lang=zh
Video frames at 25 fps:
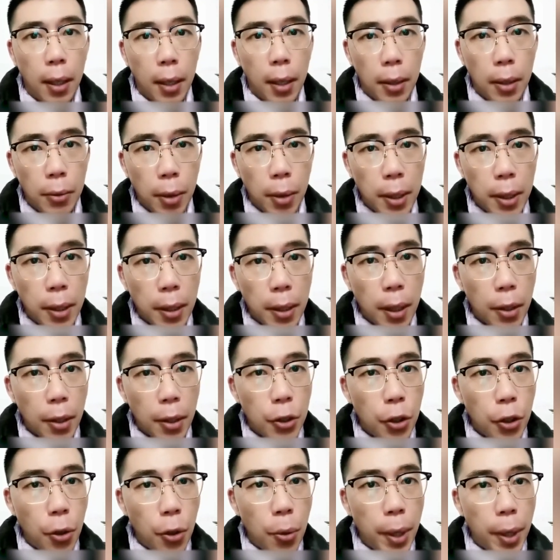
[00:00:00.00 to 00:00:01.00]
最近呢，
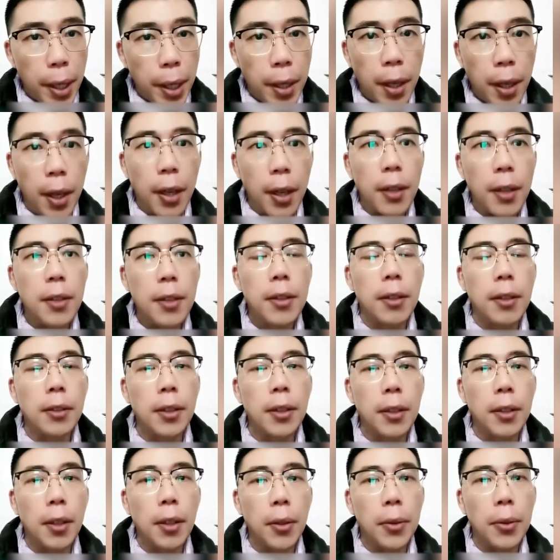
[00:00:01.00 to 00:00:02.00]
周围也很少
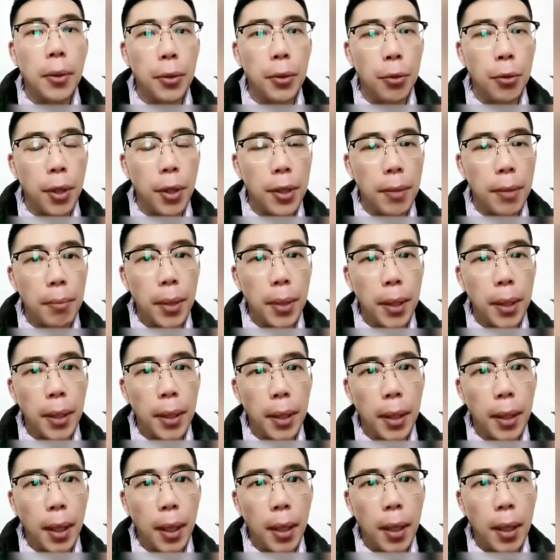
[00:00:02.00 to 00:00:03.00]
听到有确诊病例
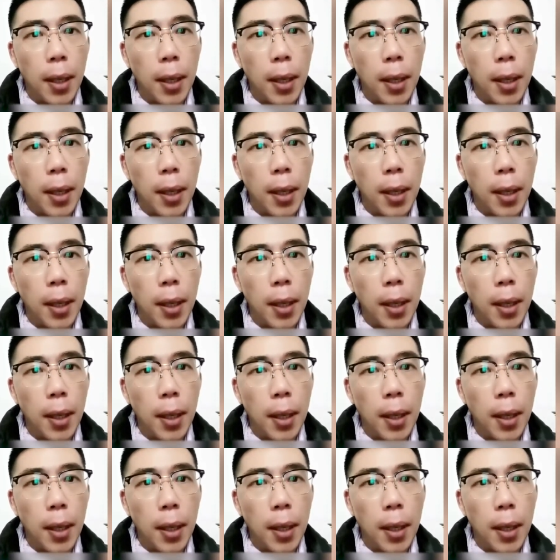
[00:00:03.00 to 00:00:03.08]
了。